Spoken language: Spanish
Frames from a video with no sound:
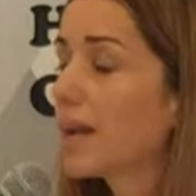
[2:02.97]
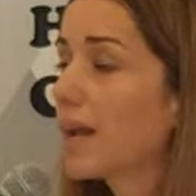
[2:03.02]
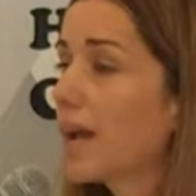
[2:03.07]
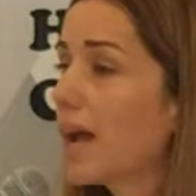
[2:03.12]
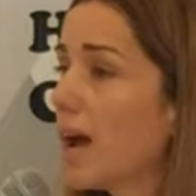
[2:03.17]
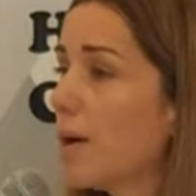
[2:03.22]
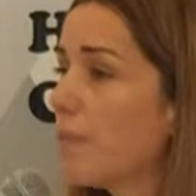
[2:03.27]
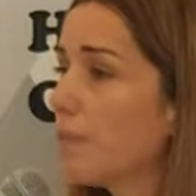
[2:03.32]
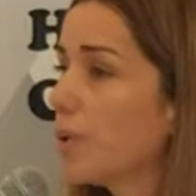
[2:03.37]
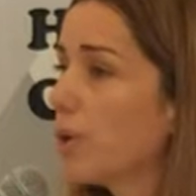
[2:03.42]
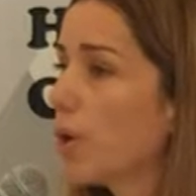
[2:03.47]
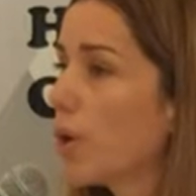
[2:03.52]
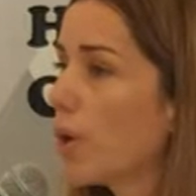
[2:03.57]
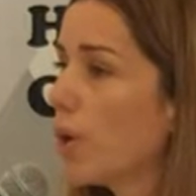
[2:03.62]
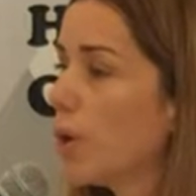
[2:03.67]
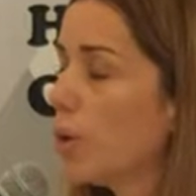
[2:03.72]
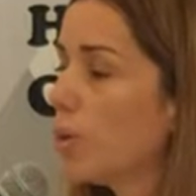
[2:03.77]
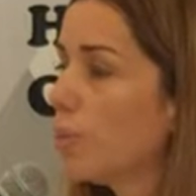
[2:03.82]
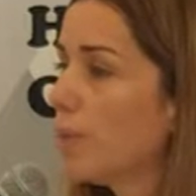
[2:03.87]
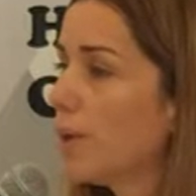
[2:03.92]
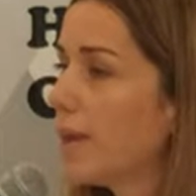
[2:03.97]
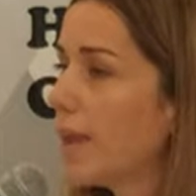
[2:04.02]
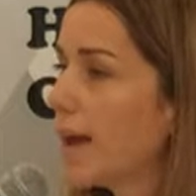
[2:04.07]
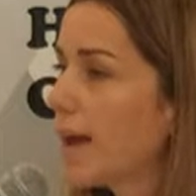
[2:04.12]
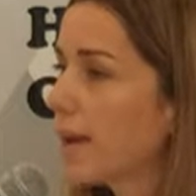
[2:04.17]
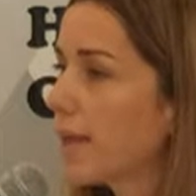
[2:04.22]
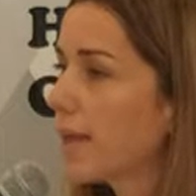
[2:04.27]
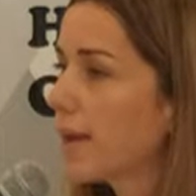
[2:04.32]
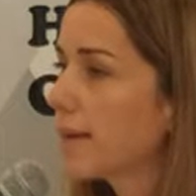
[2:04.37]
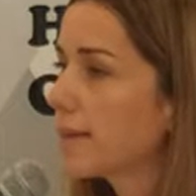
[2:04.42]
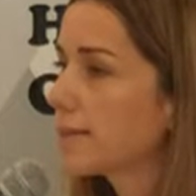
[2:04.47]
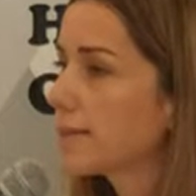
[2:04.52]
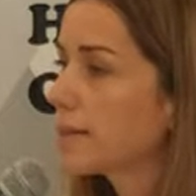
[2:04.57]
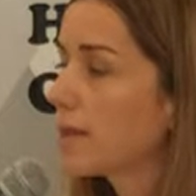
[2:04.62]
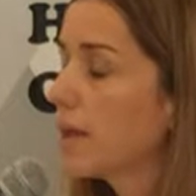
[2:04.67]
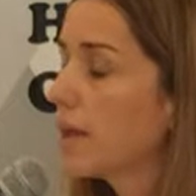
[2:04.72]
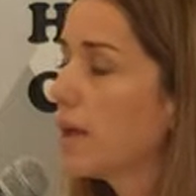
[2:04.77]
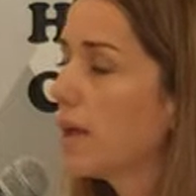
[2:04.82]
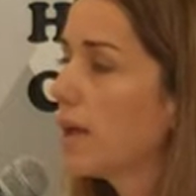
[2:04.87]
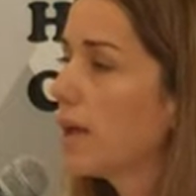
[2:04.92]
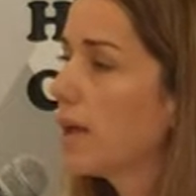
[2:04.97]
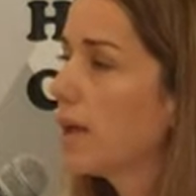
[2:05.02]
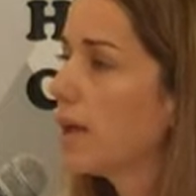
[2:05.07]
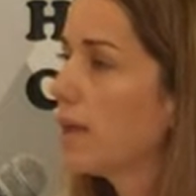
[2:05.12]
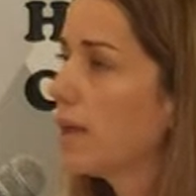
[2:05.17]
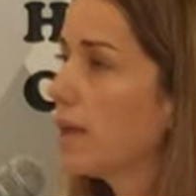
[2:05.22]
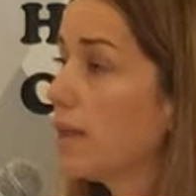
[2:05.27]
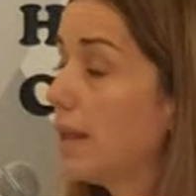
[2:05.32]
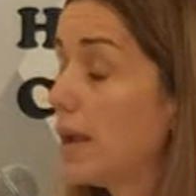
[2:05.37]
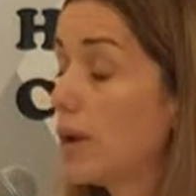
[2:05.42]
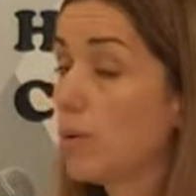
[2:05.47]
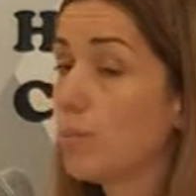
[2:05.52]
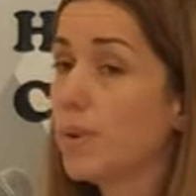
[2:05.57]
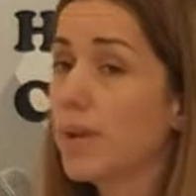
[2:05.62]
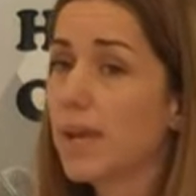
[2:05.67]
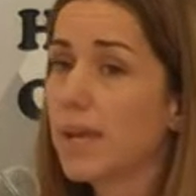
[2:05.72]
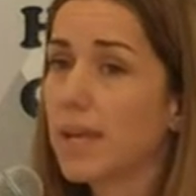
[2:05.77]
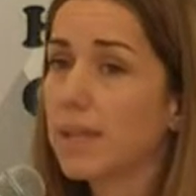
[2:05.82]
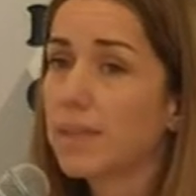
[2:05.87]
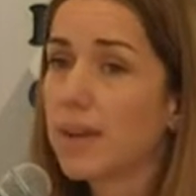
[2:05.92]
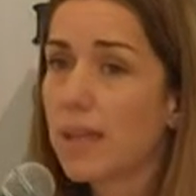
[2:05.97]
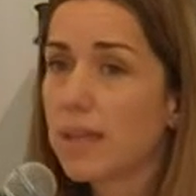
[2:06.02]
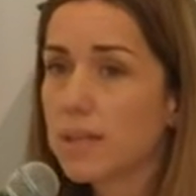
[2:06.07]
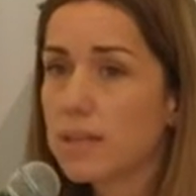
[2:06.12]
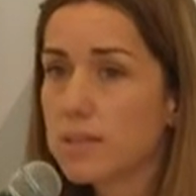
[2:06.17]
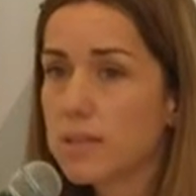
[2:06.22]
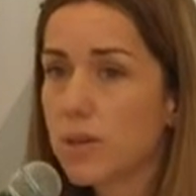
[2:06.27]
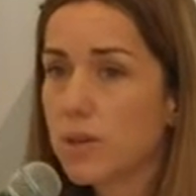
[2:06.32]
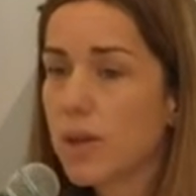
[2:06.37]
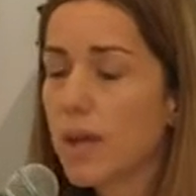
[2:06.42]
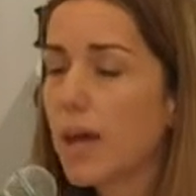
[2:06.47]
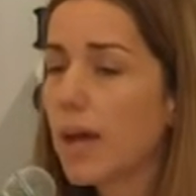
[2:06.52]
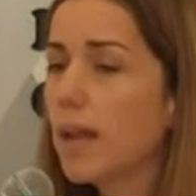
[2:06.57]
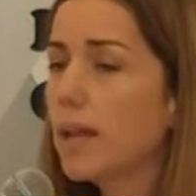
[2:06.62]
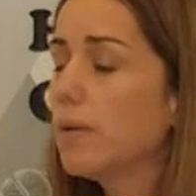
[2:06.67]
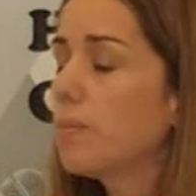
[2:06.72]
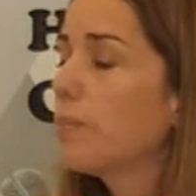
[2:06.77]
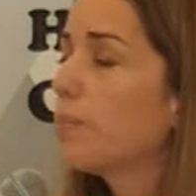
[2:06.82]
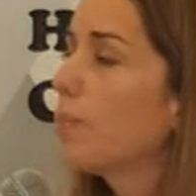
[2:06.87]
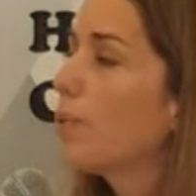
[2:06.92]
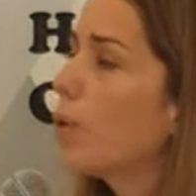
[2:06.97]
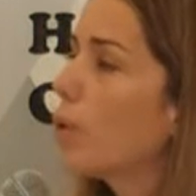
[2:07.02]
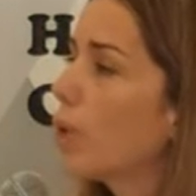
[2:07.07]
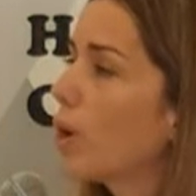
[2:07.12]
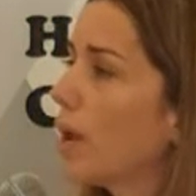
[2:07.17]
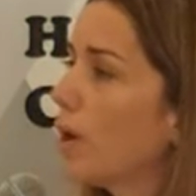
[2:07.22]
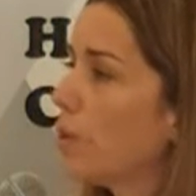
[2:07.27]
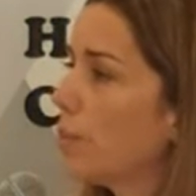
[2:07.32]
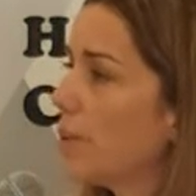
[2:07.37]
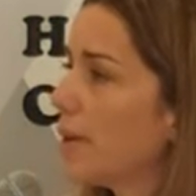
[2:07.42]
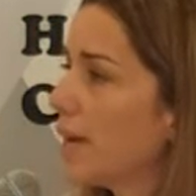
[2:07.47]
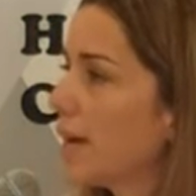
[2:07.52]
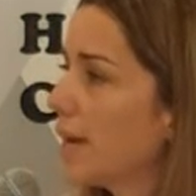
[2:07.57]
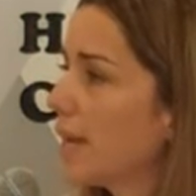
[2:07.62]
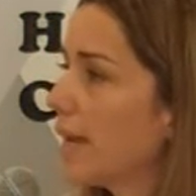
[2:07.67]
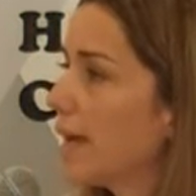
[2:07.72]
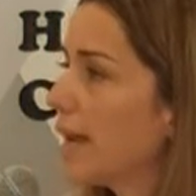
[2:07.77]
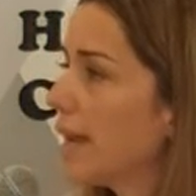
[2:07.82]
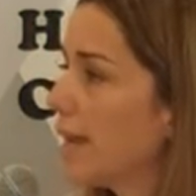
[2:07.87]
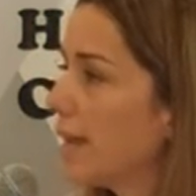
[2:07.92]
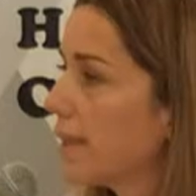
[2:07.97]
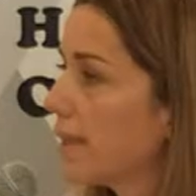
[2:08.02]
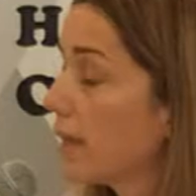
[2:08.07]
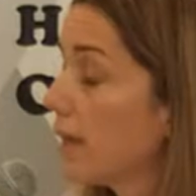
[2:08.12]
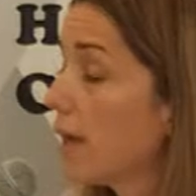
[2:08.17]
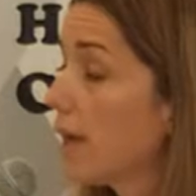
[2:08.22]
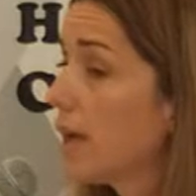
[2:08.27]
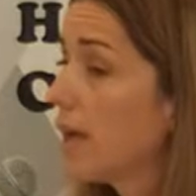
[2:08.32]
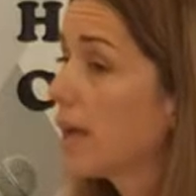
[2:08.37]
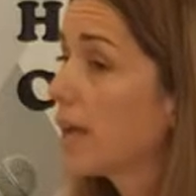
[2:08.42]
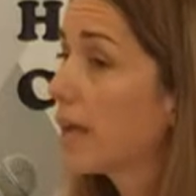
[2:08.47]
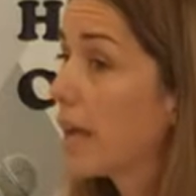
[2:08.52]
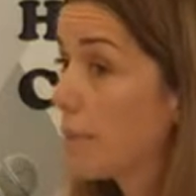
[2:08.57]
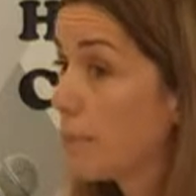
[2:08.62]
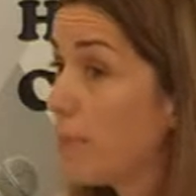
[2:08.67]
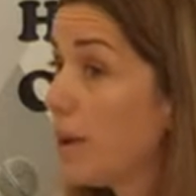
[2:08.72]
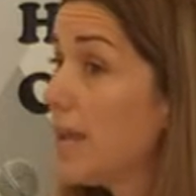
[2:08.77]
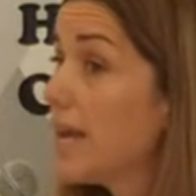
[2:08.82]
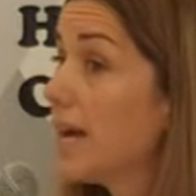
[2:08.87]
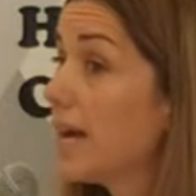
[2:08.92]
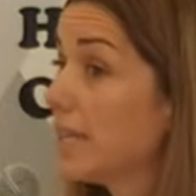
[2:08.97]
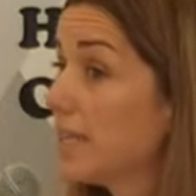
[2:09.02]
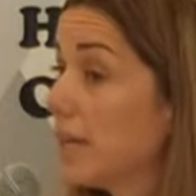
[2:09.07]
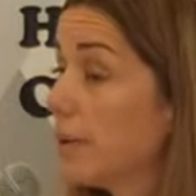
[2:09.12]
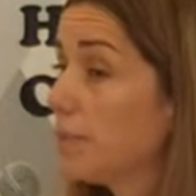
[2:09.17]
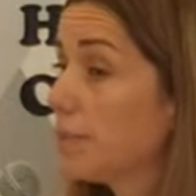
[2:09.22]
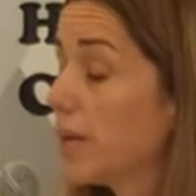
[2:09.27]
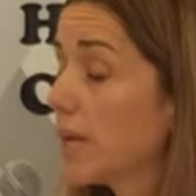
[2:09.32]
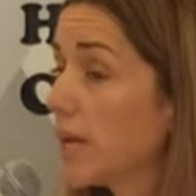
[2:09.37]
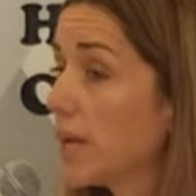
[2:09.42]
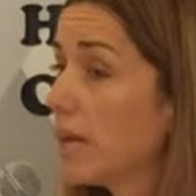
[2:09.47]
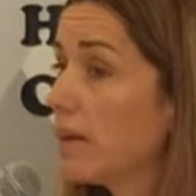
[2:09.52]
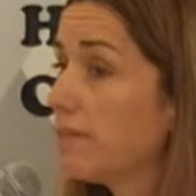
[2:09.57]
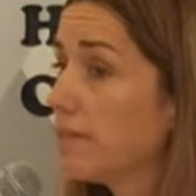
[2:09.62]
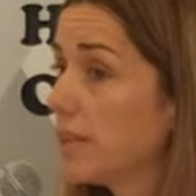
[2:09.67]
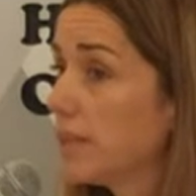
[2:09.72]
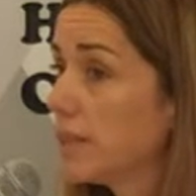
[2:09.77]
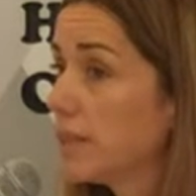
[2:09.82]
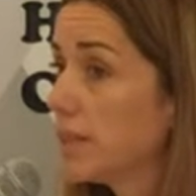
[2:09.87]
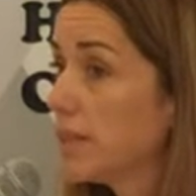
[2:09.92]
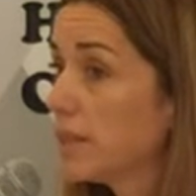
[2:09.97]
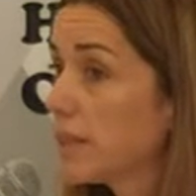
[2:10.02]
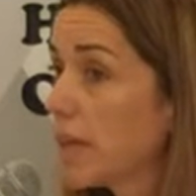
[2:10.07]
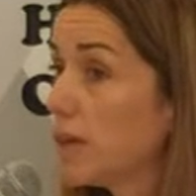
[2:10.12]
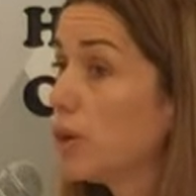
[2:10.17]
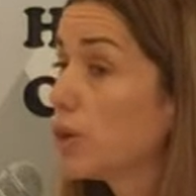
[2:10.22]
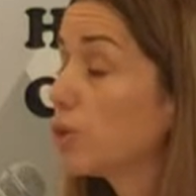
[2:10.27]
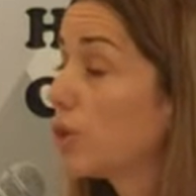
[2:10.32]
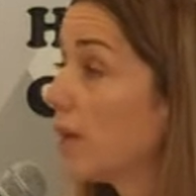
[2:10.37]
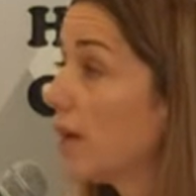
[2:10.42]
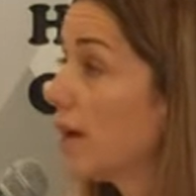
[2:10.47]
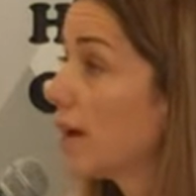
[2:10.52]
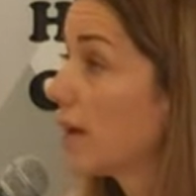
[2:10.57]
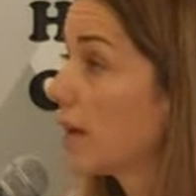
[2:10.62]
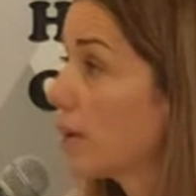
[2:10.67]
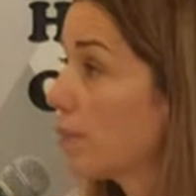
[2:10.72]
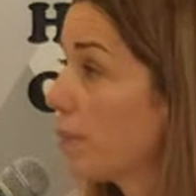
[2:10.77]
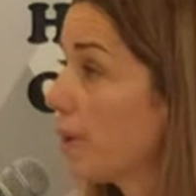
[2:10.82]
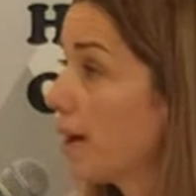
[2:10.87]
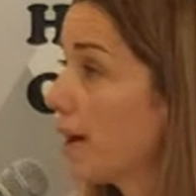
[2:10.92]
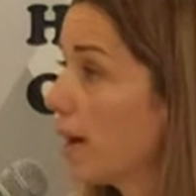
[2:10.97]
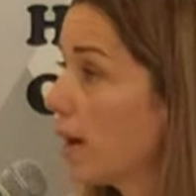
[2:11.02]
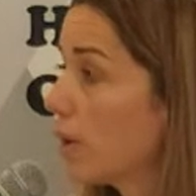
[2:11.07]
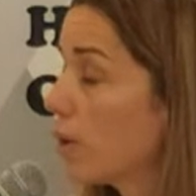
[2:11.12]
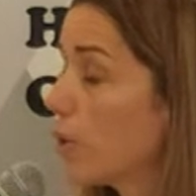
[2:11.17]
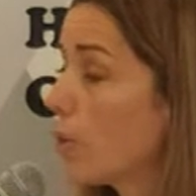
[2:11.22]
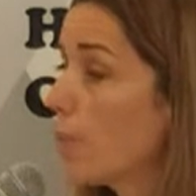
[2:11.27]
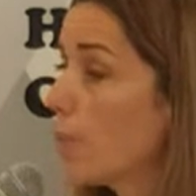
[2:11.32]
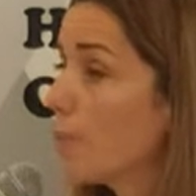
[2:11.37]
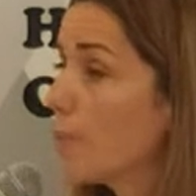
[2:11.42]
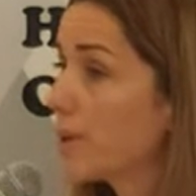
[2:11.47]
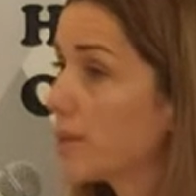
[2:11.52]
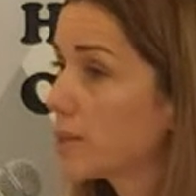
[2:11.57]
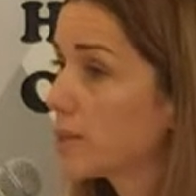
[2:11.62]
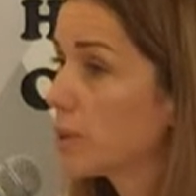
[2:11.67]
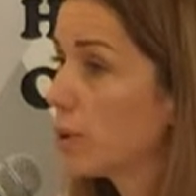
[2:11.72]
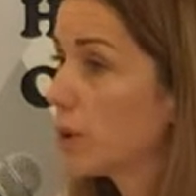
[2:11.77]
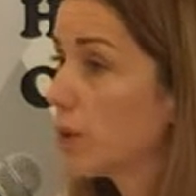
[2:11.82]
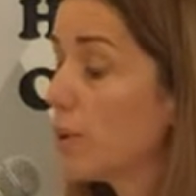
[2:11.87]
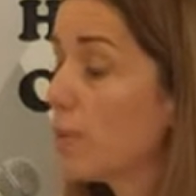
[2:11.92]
el recambio de luminarias, eh, de la luminaria tradicional por la luminaria LED, que implica también que el frentista no tenga que pagar un peso.